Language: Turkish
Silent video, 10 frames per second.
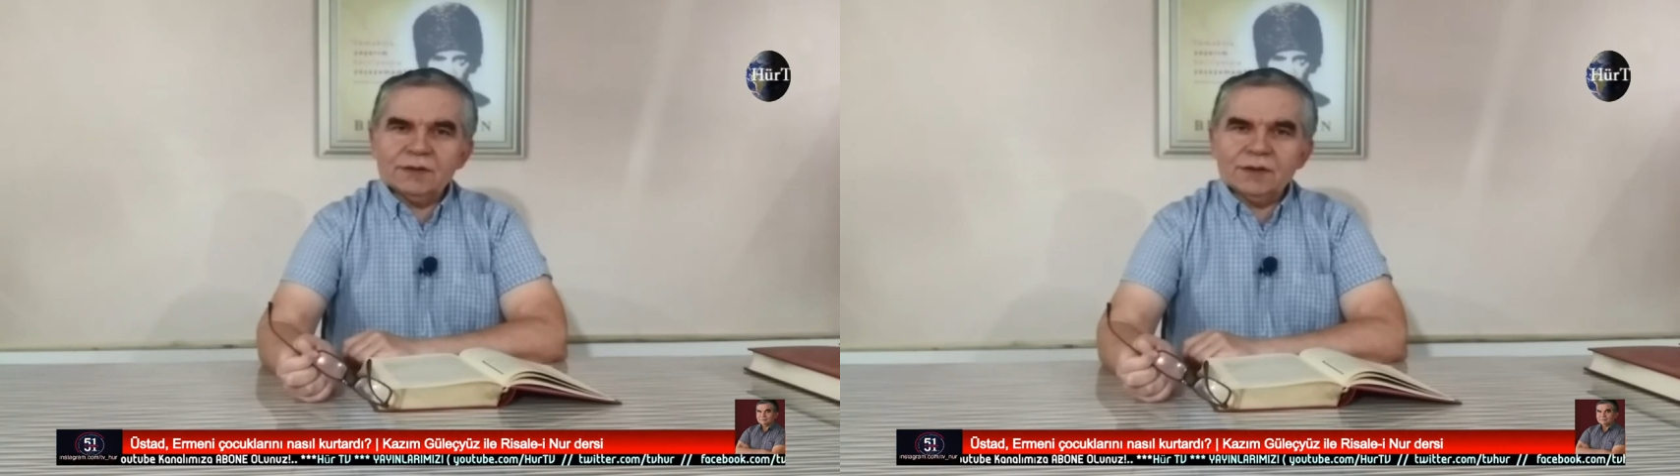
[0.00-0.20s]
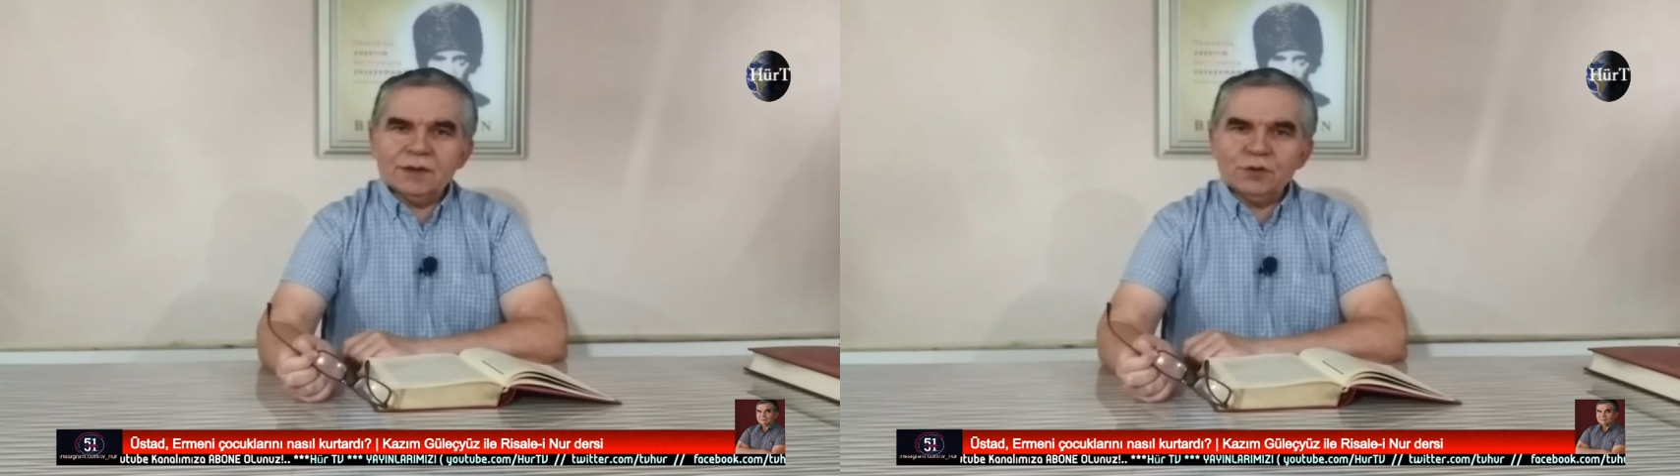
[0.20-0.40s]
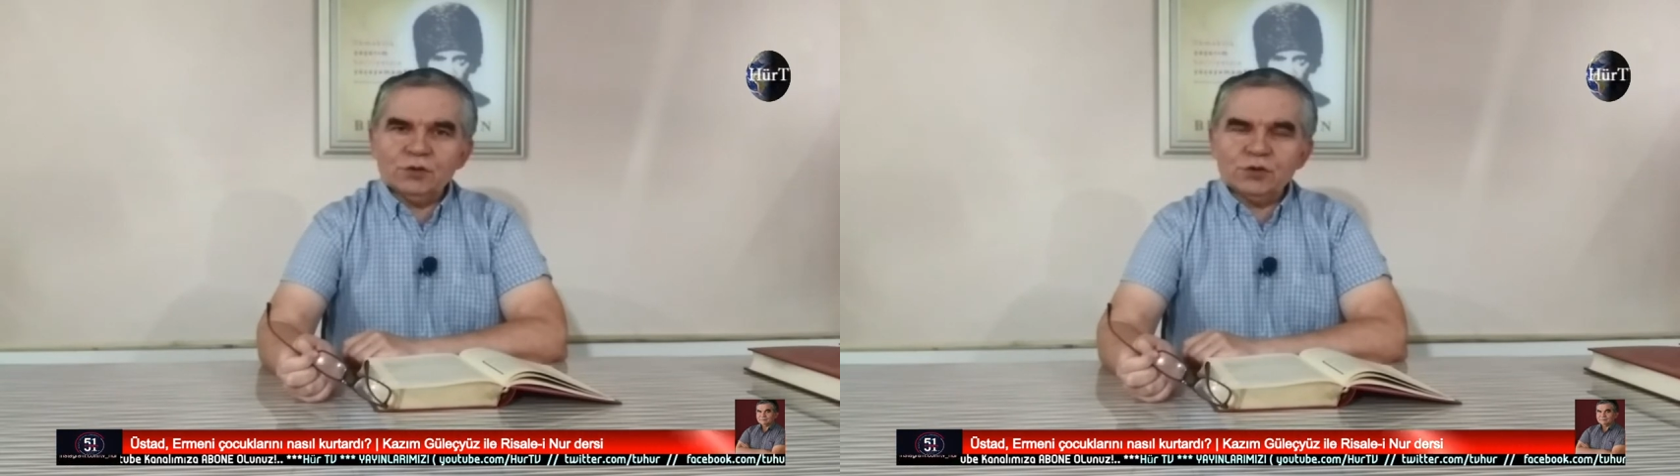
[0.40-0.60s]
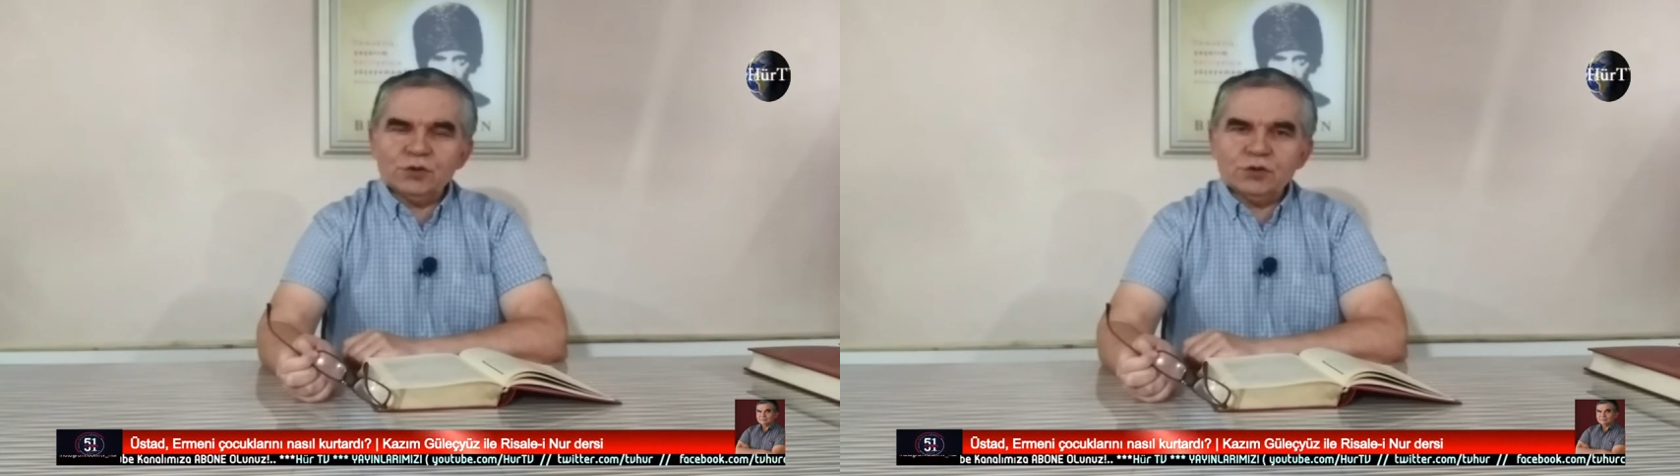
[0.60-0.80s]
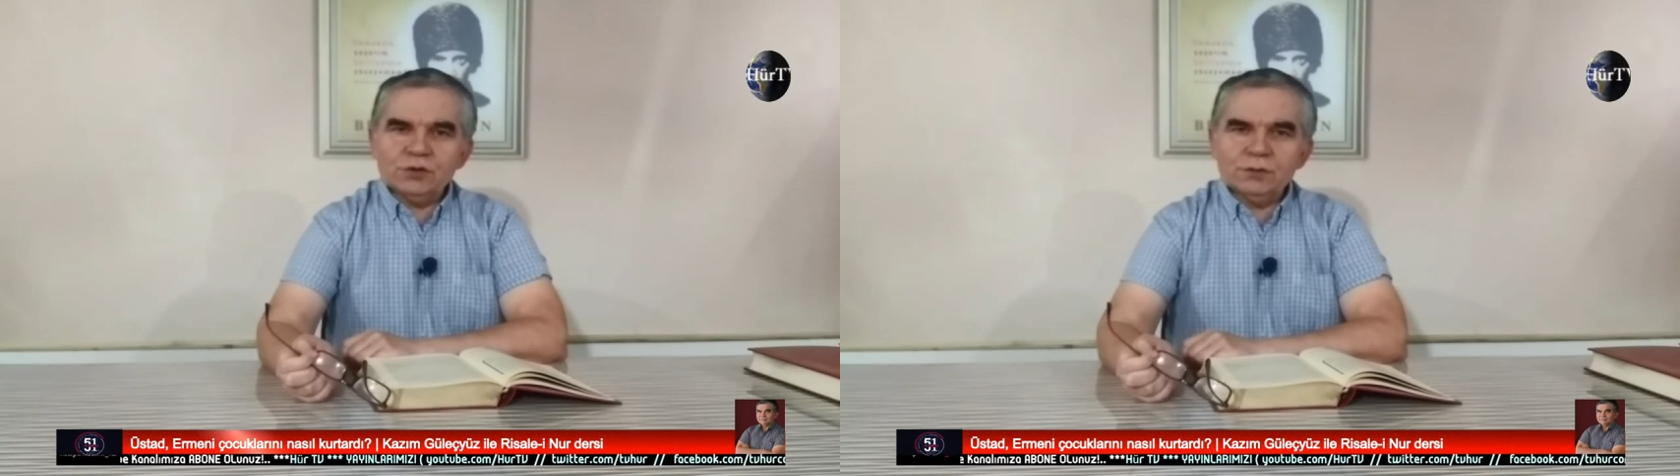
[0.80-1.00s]

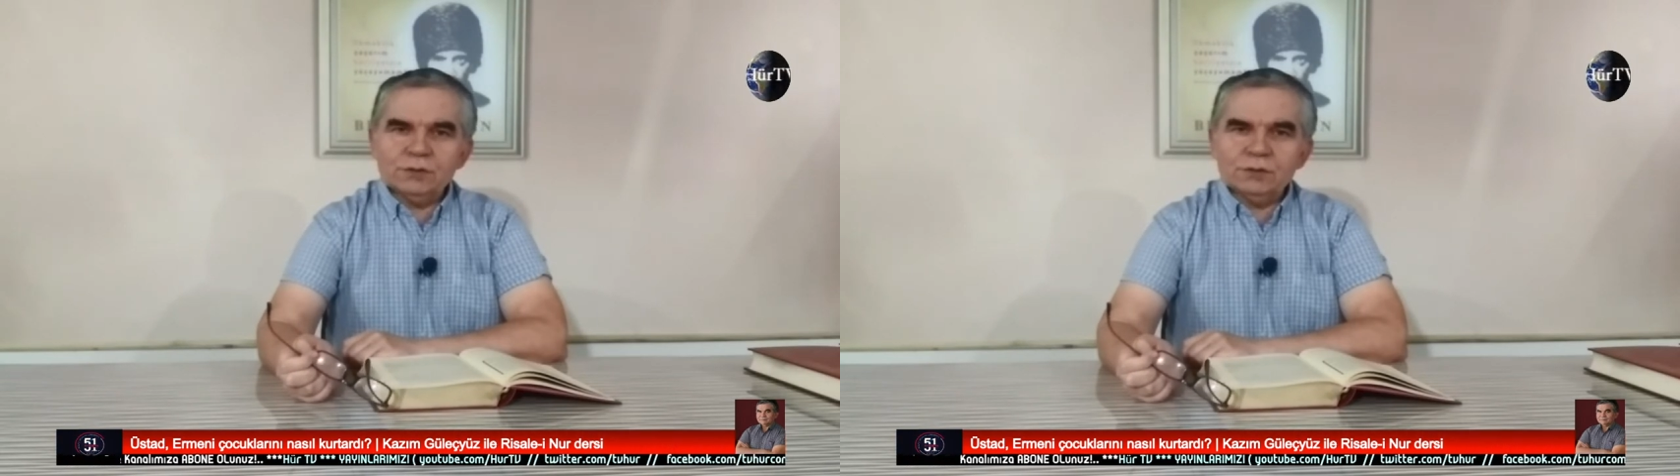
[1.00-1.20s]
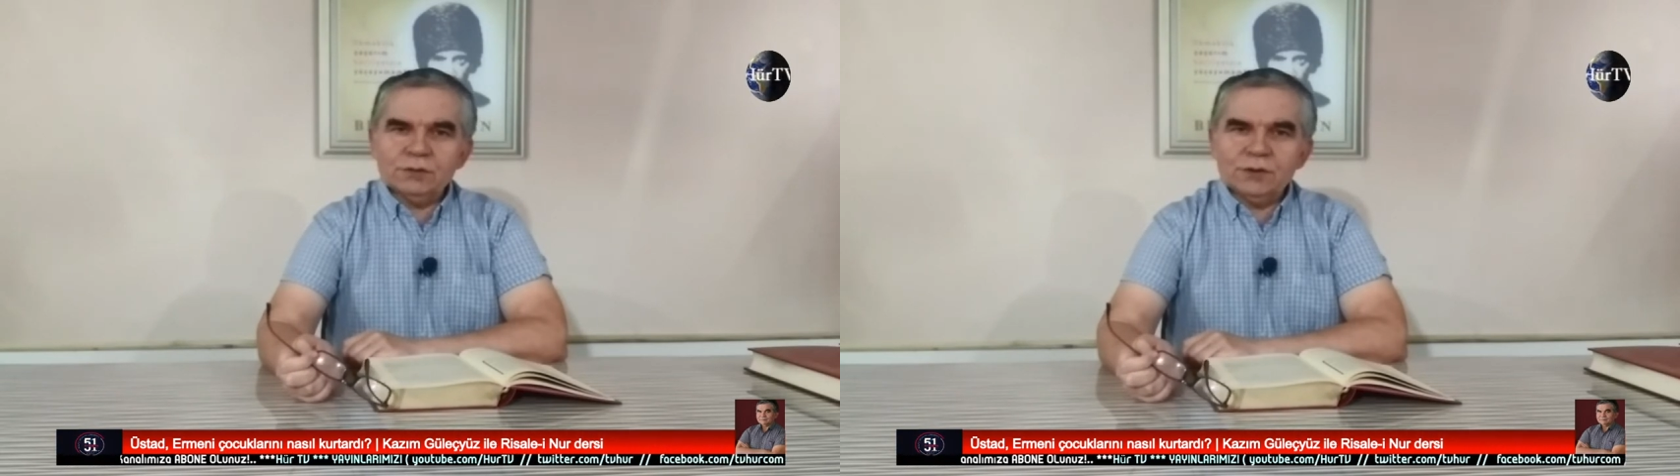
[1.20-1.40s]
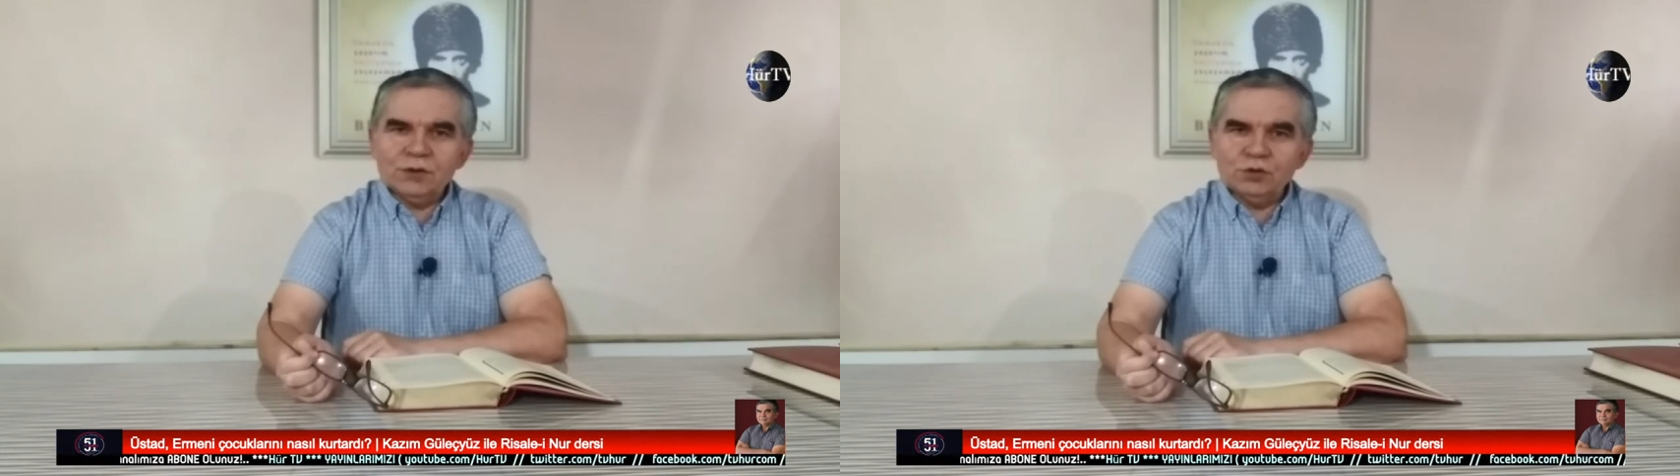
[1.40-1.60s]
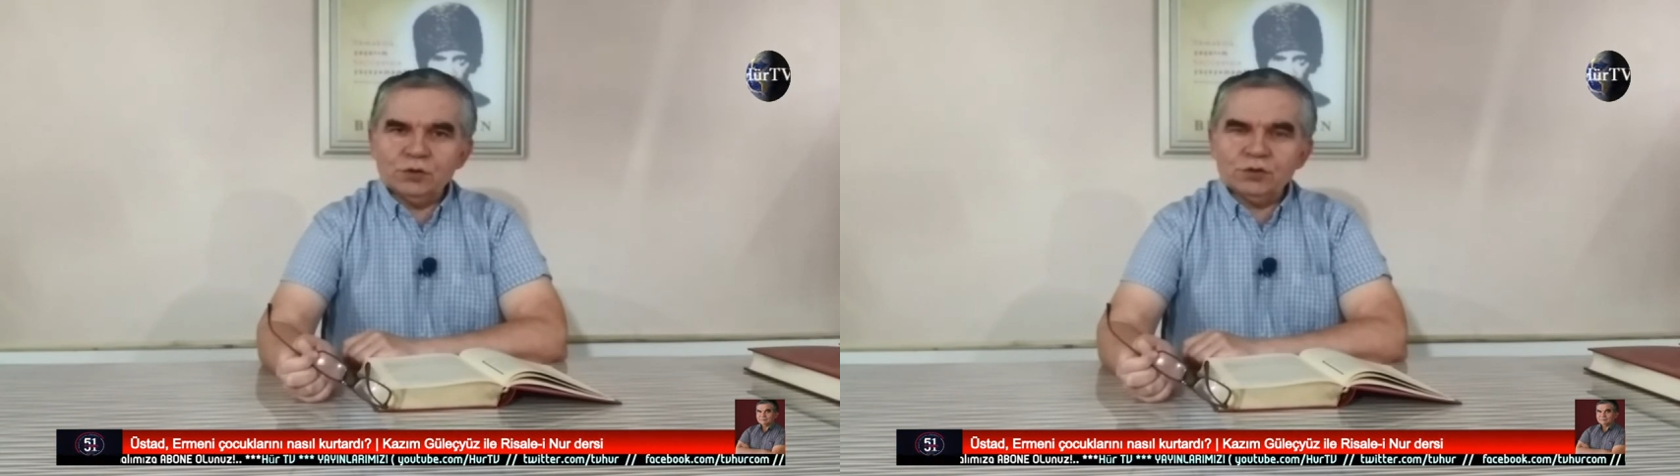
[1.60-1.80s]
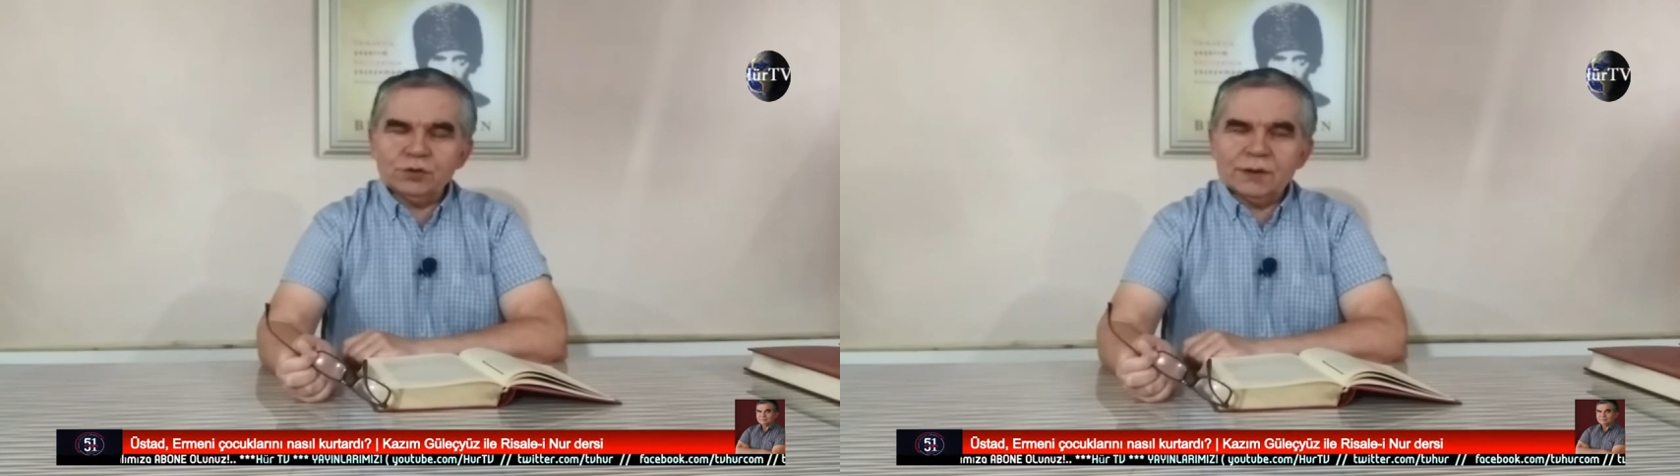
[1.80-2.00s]
tekerrür e, ediyor
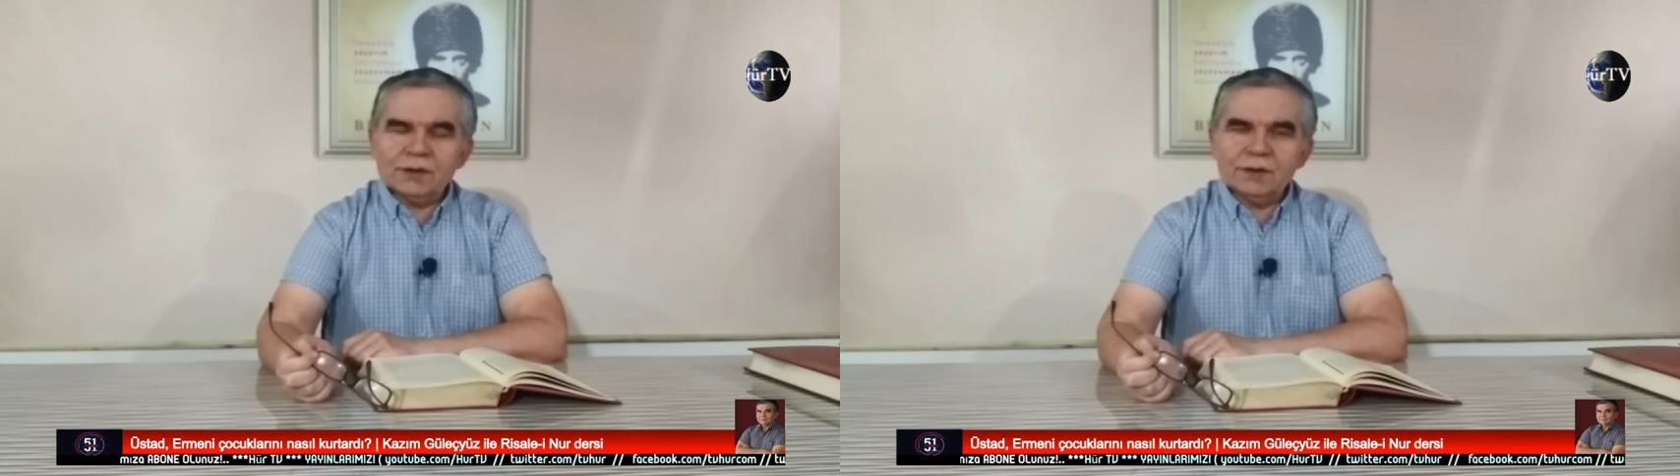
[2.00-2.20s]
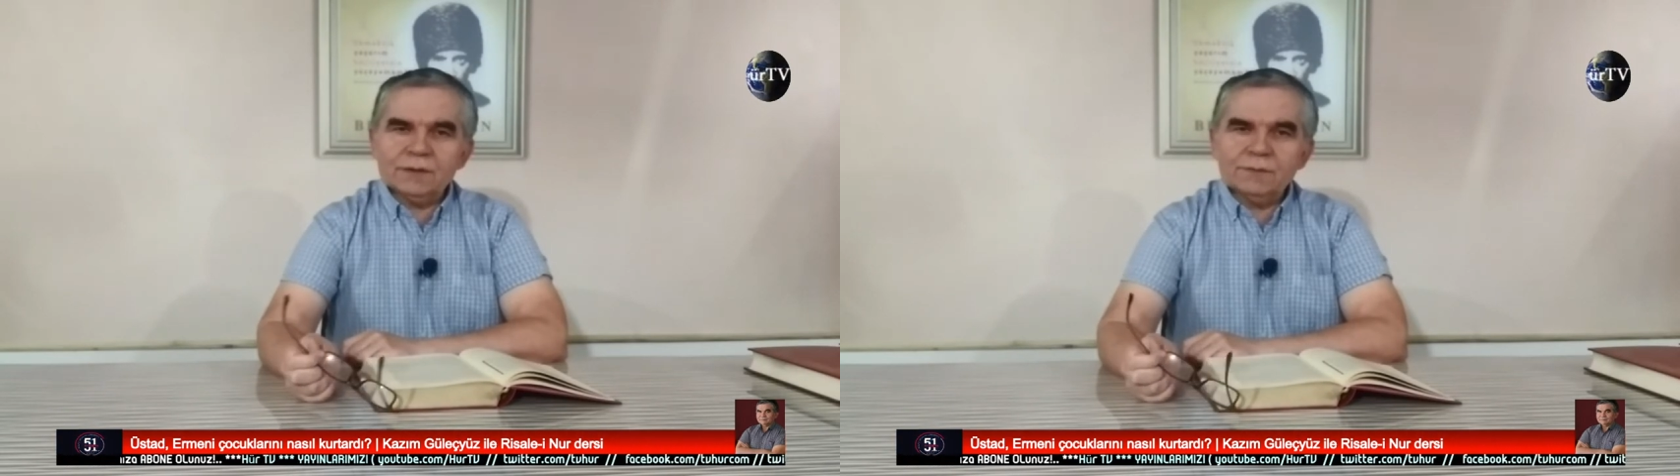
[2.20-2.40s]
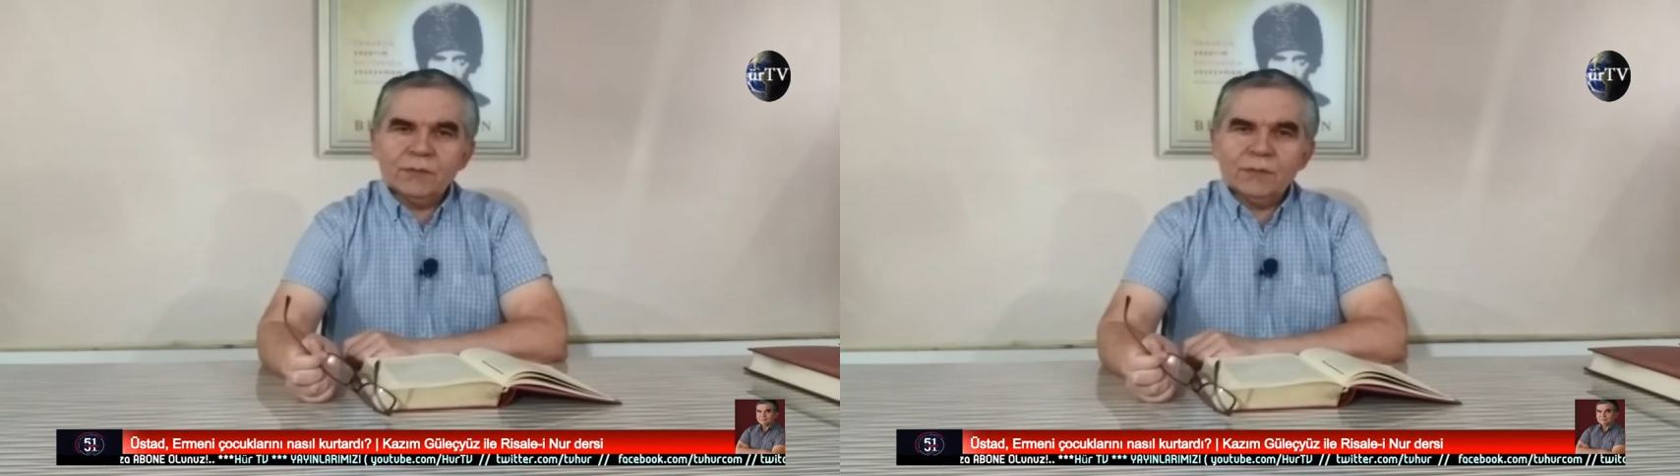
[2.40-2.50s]
sürekli.